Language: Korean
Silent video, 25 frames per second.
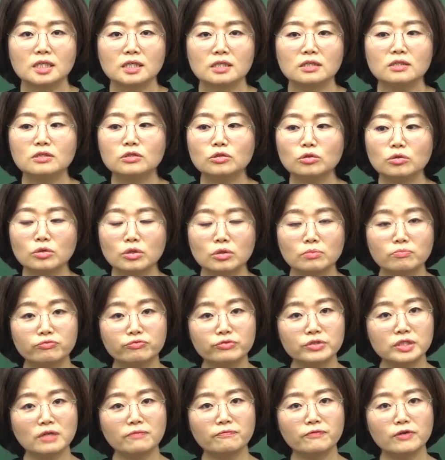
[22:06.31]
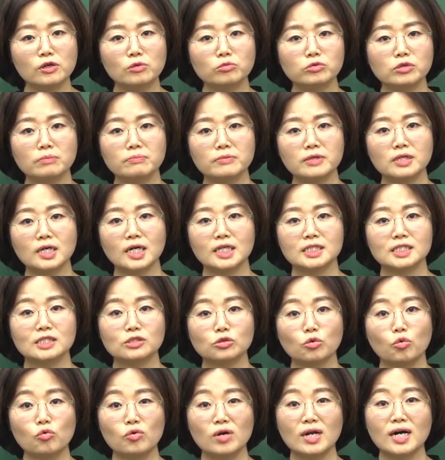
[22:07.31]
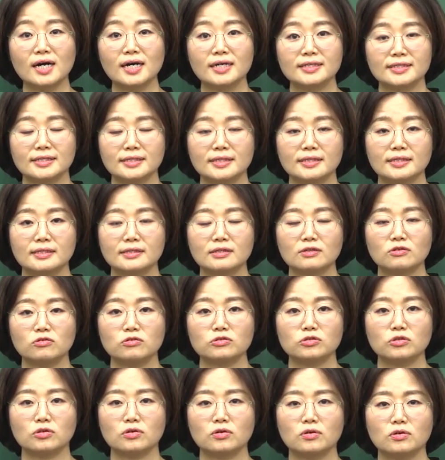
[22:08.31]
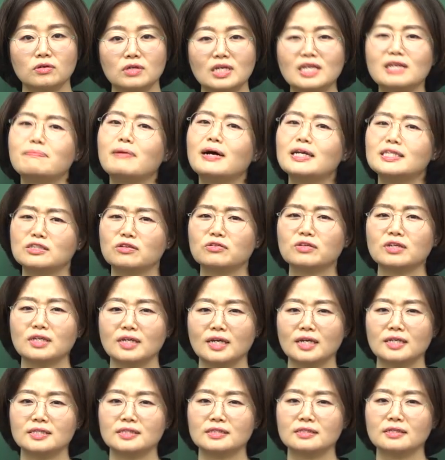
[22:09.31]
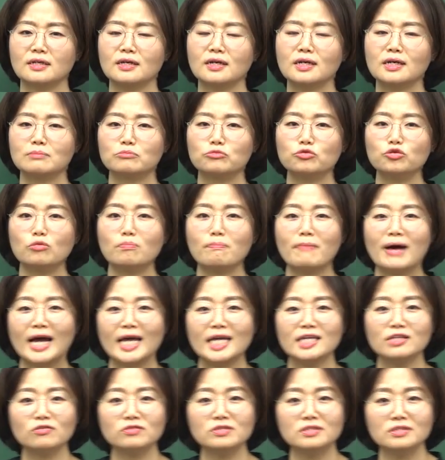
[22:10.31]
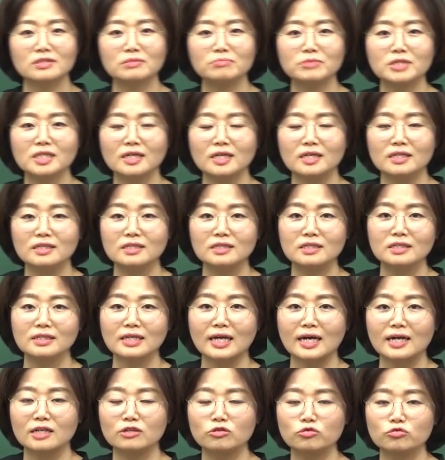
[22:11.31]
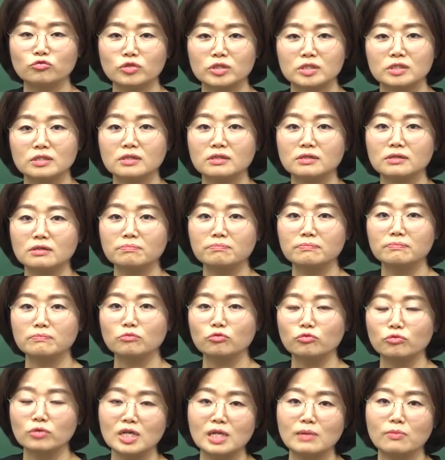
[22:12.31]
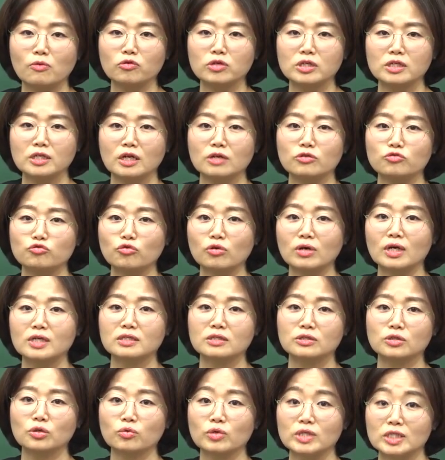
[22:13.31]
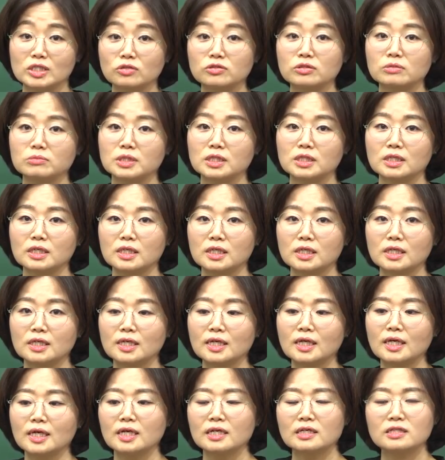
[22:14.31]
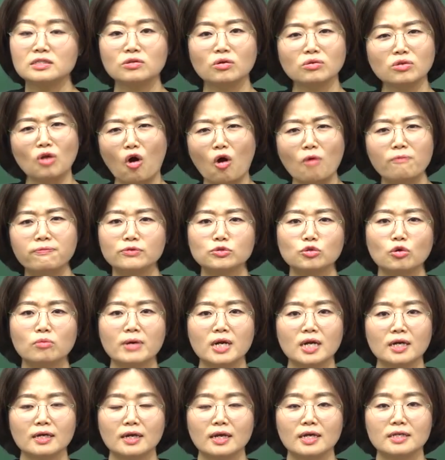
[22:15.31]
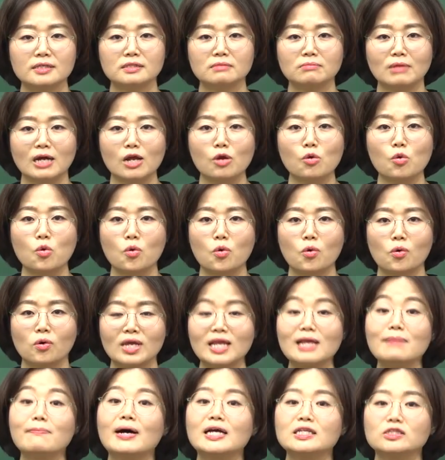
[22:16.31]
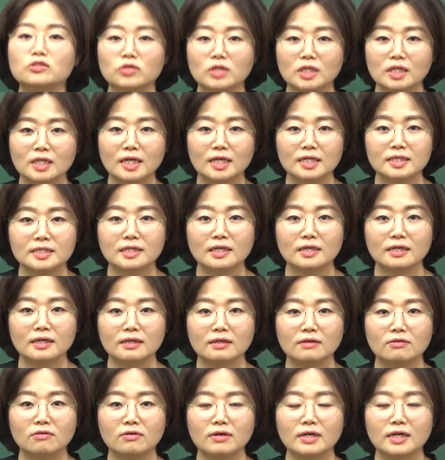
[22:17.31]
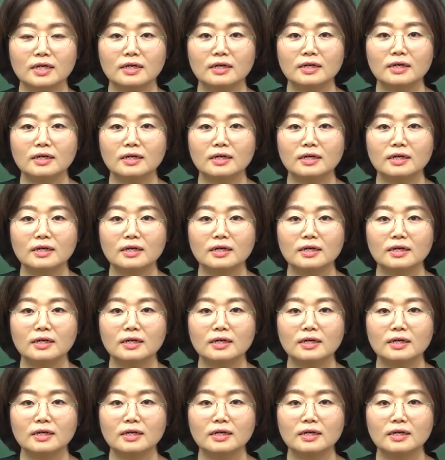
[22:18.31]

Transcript: 그럼 그거는 프리젠 밸류보다 미래 가치는 더 올라가야 된다라는 거죠. 일반적인 케이스. 물론 마이너스 금리가 있는 나라들도 있어요. 뭐 일본이나 유럽 같은 경우 있었습니다. 그런 어브노말한 케이스 말고 일반적인 케이스 얘기하는 거야.